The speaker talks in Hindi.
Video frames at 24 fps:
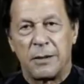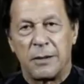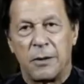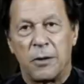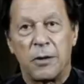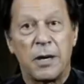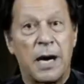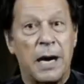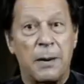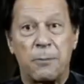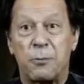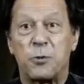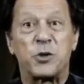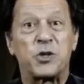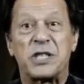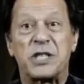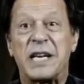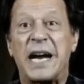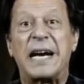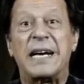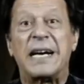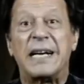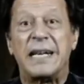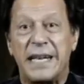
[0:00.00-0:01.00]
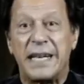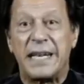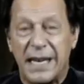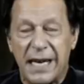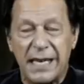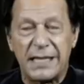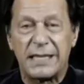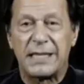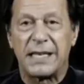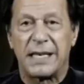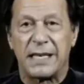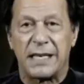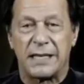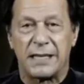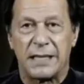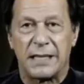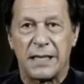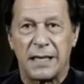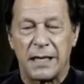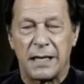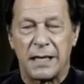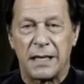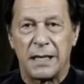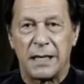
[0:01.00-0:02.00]
और आपको स्टैंड लेना चाहिए
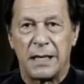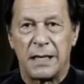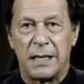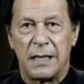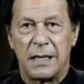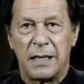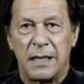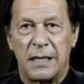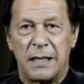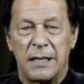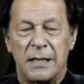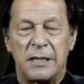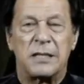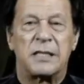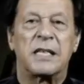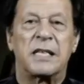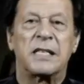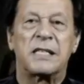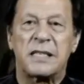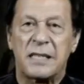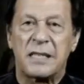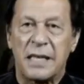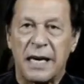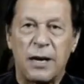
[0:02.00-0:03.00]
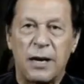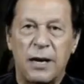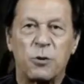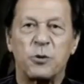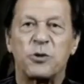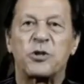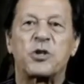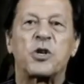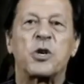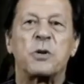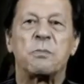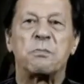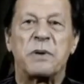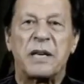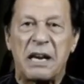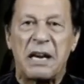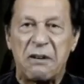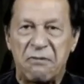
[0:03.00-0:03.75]
था जिस तरह उसके ऊपर